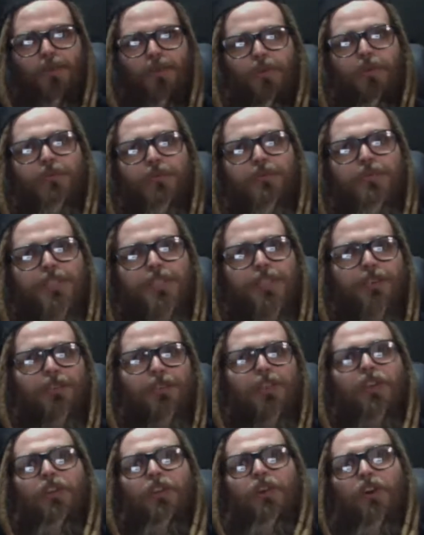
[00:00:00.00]
como Michel
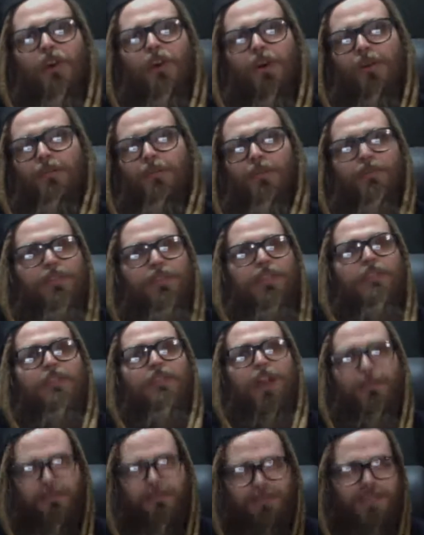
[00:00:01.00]
Teló, Bruninho
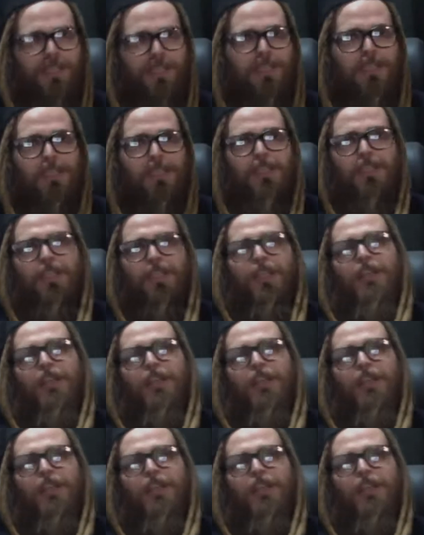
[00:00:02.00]
Davi,